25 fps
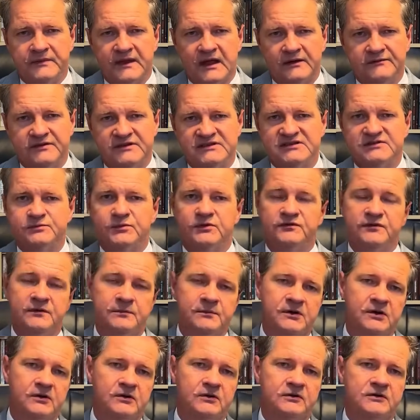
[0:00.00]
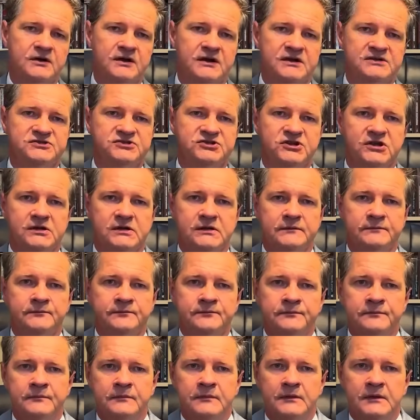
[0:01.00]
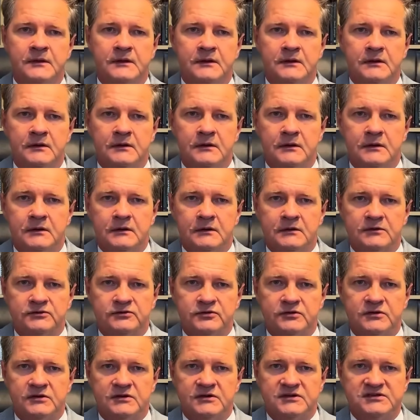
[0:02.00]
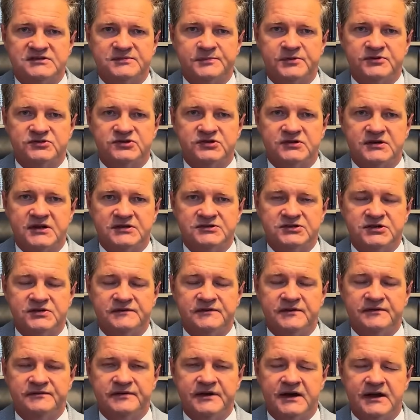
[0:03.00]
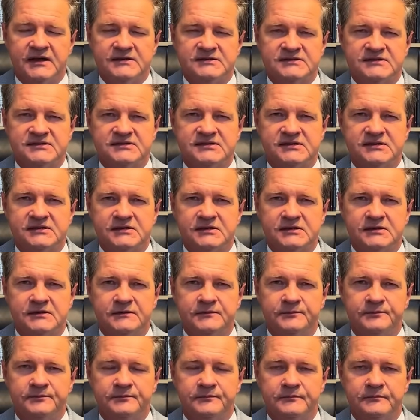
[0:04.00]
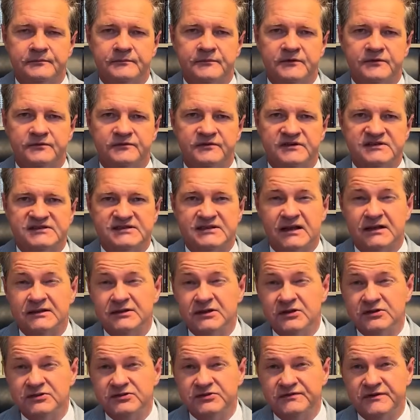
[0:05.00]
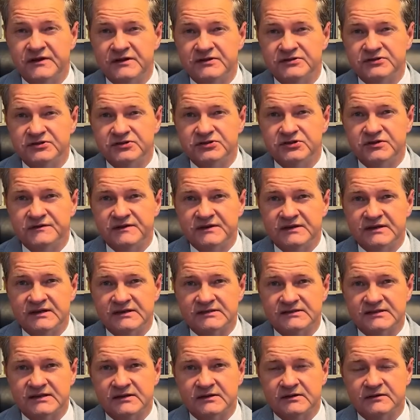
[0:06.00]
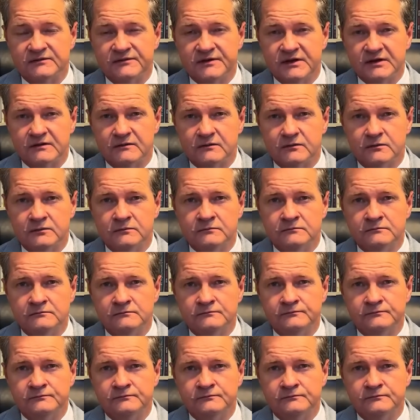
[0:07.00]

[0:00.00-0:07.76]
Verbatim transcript: A więc mówimy o okresie, który rozpoczyna się we Francji mm, w ostatniej ćwierci XIX wieku